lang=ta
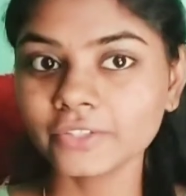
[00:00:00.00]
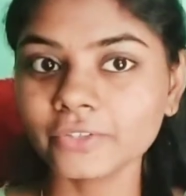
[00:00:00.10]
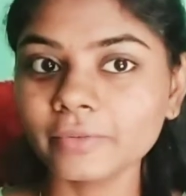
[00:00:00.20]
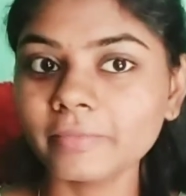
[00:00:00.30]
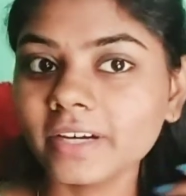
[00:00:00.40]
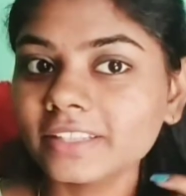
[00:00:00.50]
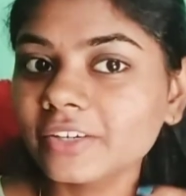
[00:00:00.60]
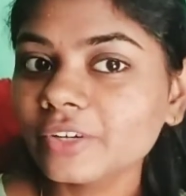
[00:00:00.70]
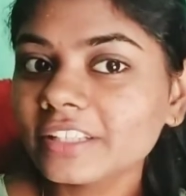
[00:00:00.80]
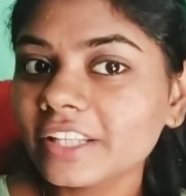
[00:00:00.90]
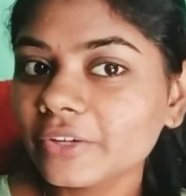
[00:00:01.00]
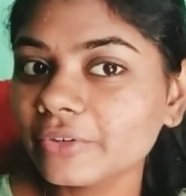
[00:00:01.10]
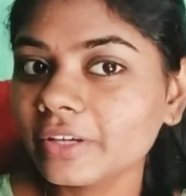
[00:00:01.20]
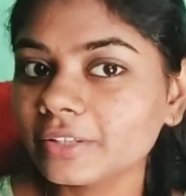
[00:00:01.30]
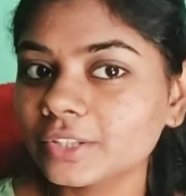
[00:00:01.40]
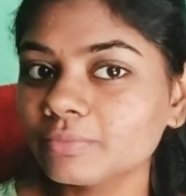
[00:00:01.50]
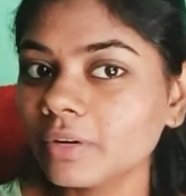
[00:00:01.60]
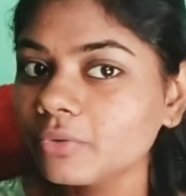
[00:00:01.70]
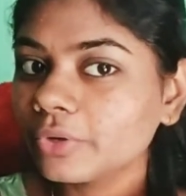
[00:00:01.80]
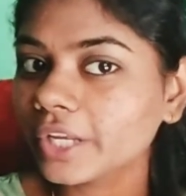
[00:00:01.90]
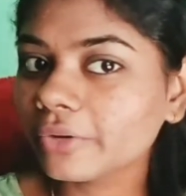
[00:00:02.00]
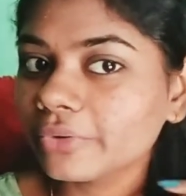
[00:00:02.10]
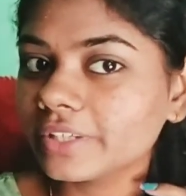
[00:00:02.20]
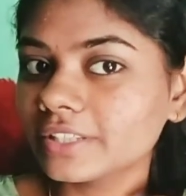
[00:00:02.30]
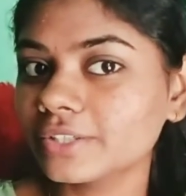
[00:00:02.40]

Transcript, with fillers: ஸோ பார்த்தா உங்களுக்கு தெரியும் நான் சும்மா ஒரே ஒரு